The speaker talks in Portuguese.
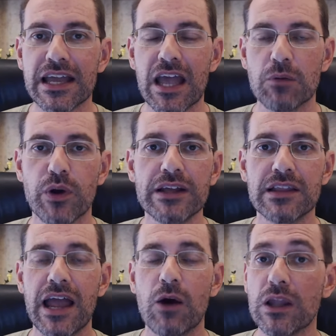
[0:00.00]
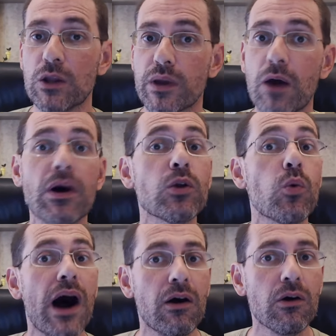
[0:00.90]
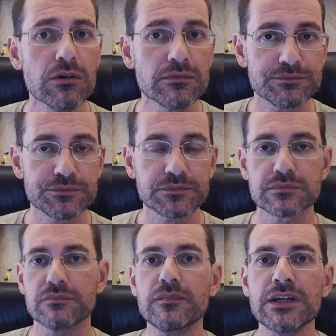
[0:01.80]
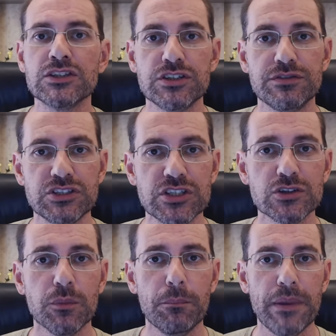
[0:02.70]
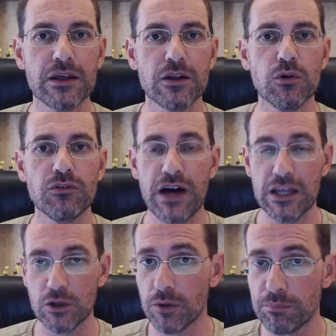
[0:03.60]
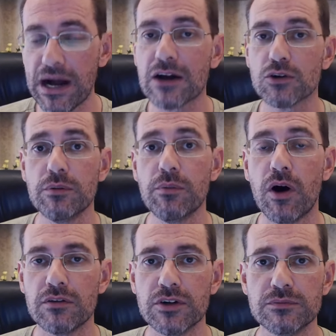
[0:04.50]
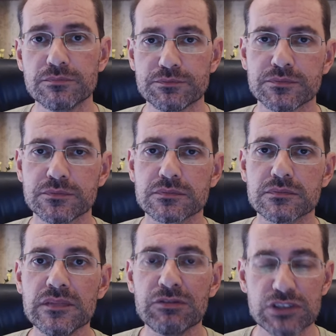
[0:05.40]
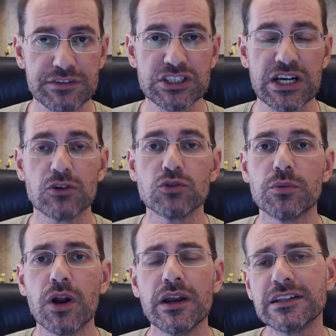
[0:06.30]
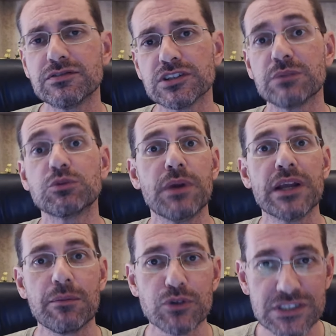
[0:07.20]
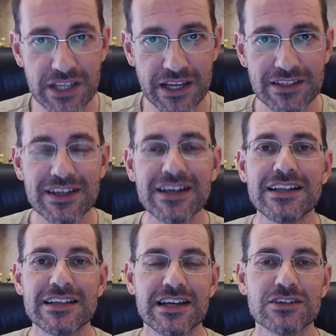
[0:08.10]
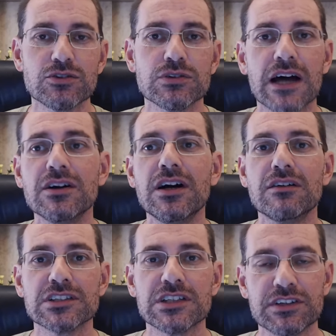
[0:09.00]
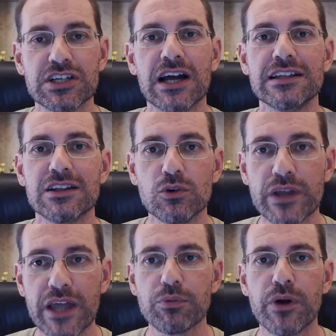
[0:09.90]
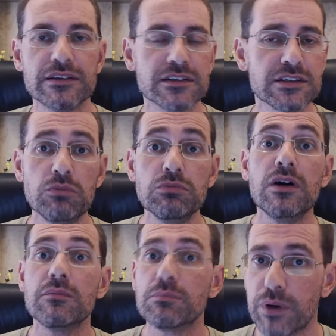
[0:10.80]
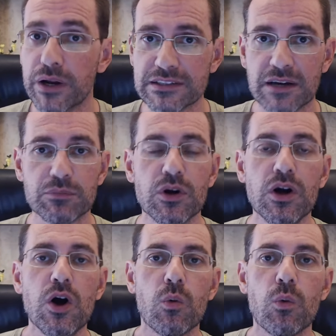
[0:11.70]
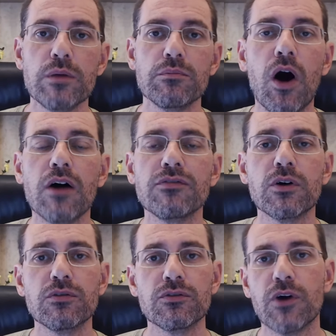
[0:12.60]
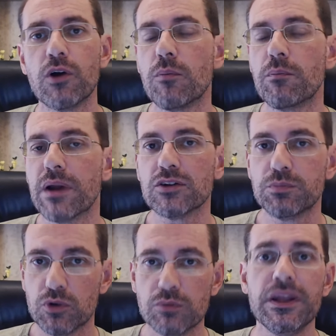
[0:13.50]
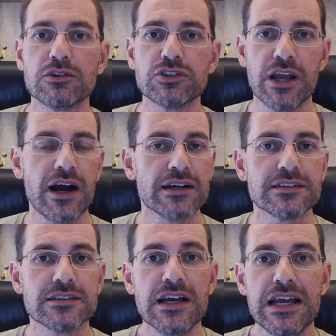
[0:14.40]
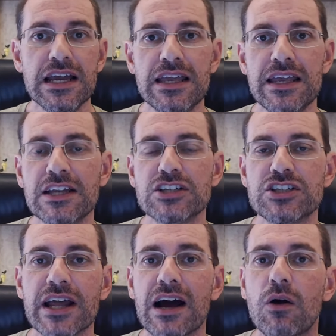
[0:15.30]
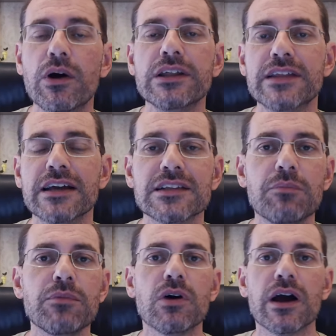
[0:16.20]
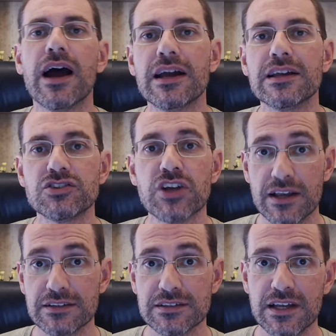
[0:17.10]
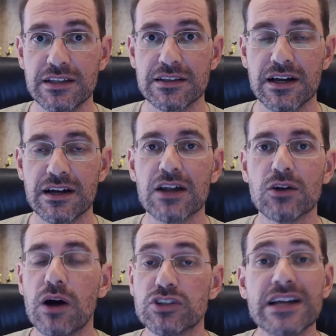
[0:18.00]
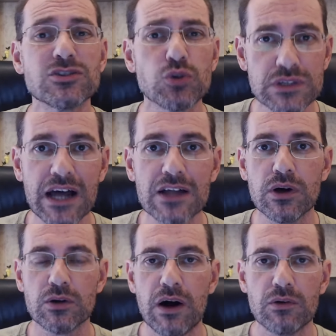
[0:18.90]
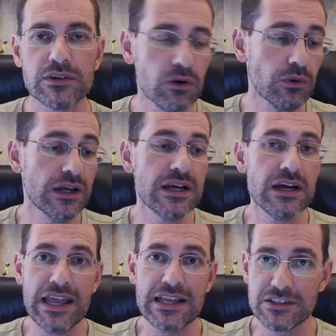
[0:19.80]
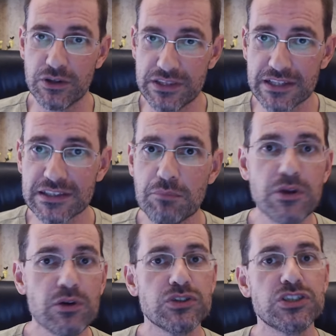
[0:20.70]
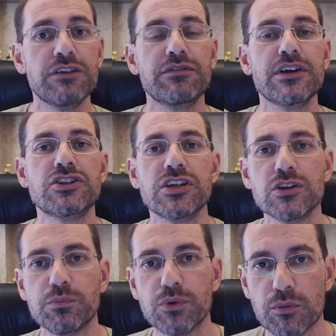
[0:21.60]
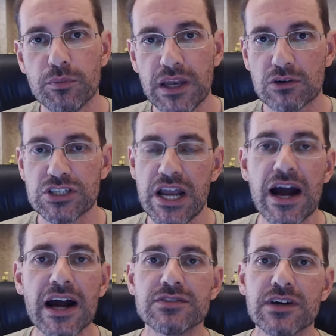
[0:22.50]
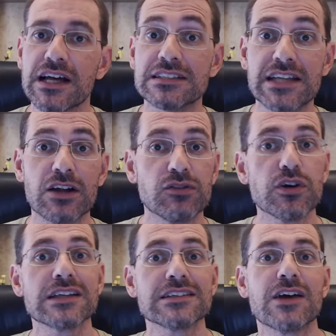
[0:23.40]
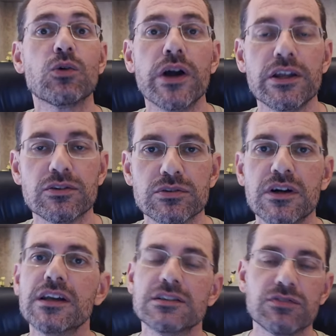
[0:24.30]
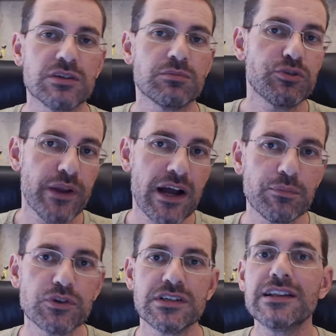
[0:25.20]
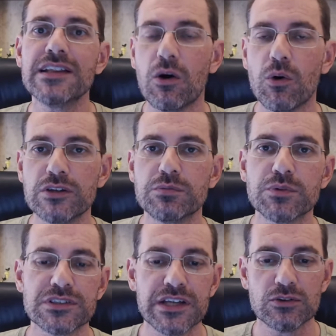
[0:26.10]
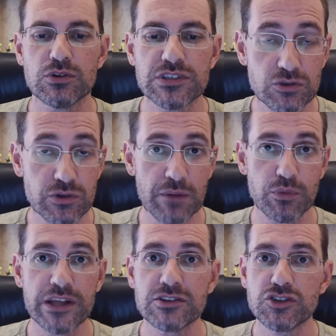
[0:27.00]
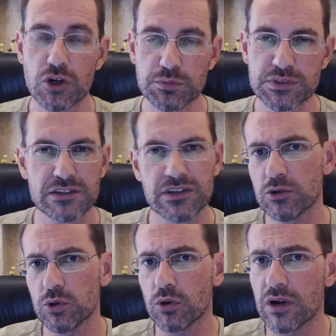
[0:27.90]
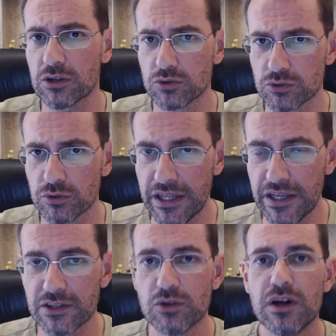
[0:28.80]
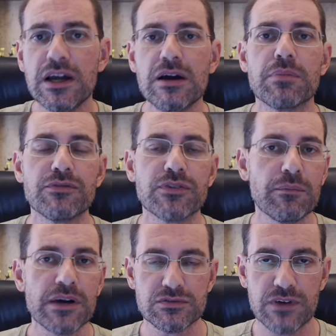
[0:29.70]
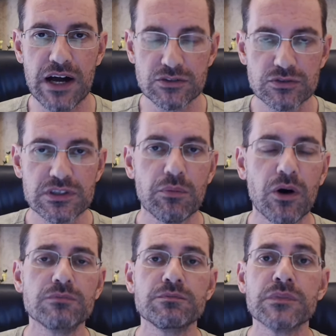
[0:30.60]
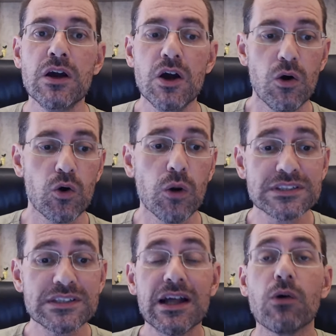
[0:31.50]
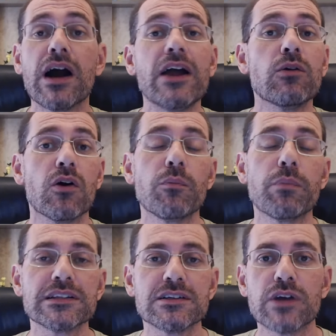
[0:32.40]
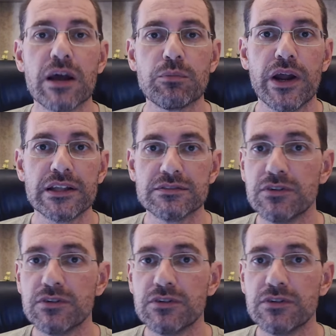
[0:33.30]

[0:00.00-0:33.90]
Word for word: Cap rate é o aluguel anual dividido pelo valor pago do imóvel. Você vai chegar num número ali que se você multiplicar por 100, esse resultado, você vai chegar então no cap rate. Então, por exemplo, um imóvel foi comprado por um milhão de reais e ele gera 80 mil reais de receita anual, de resultado anual. Então, esse 80 mil dividido por um milhão de reais vai dar 0,08. Se você multiplicar por 100, dá 8%, ou seja, o cap rate de 8%. Aqui eu estou colocando tudo líquido para ficar mais fácil, tá bom? Como que se dá o ganho com a compressão do cap rate?